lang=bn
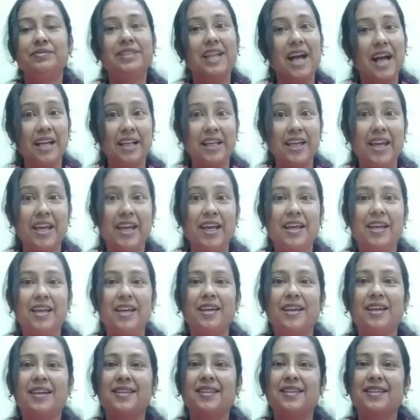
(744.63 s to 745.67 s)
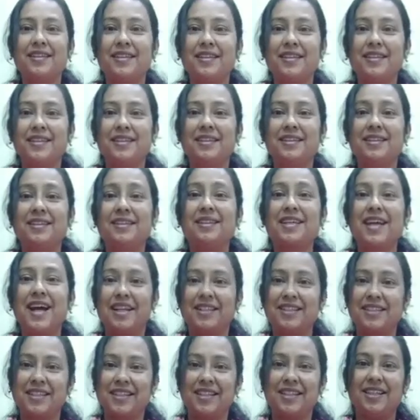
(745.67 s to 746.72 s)
যাকে কি কি
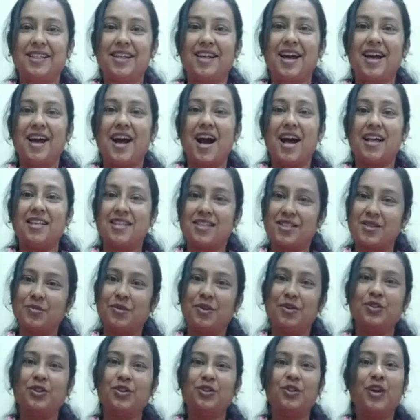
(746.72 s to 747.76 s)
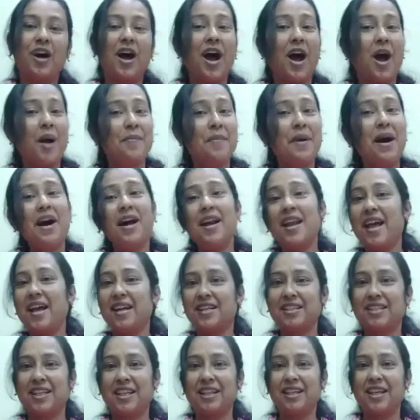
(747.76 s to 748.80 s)
আছে আসছে বছর তো আবার
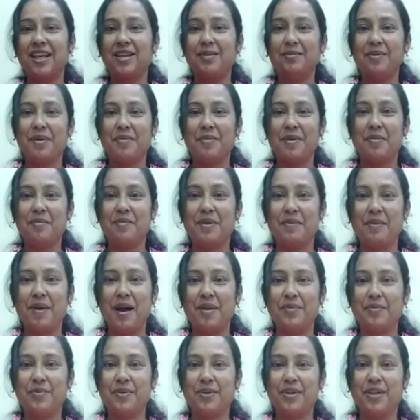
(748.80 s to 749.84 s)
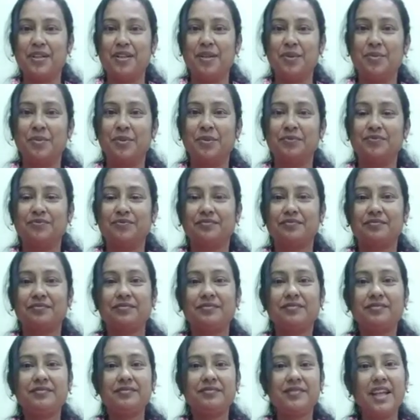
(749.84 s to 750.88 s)
একসাথে এইভাবে আমরা ভাইফোঁটা দেব
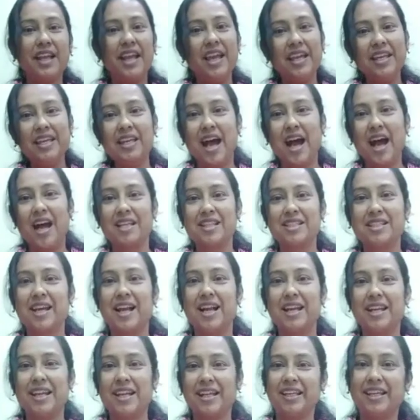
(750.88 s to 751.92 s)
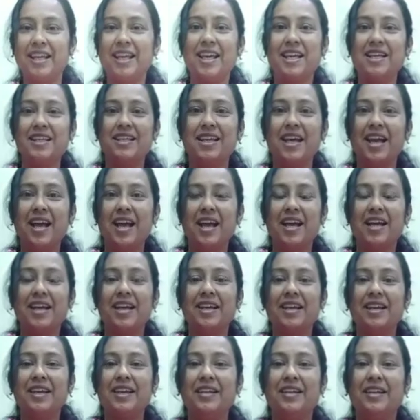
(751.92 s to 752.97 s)
এই আশা রেখেই
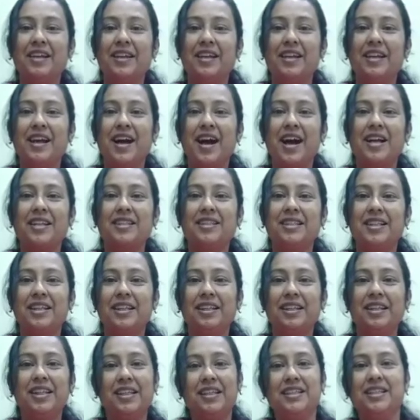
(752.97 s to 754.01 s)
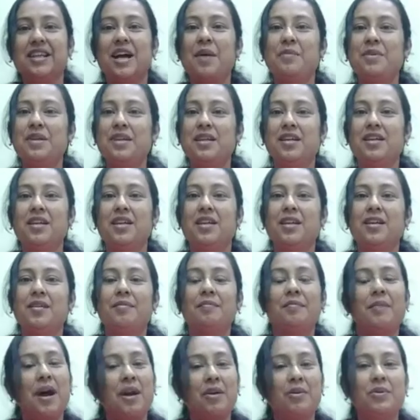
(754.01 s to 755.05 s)
আজকের দিনটা আমি
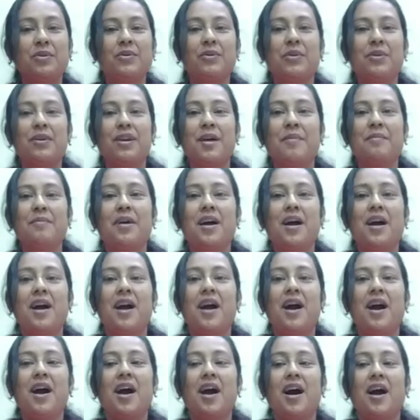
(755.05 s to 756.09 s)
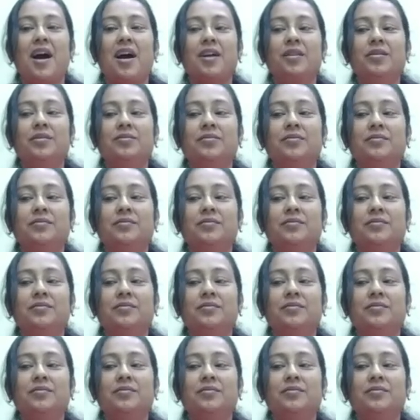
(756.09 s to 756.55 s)
পালন করলাম আর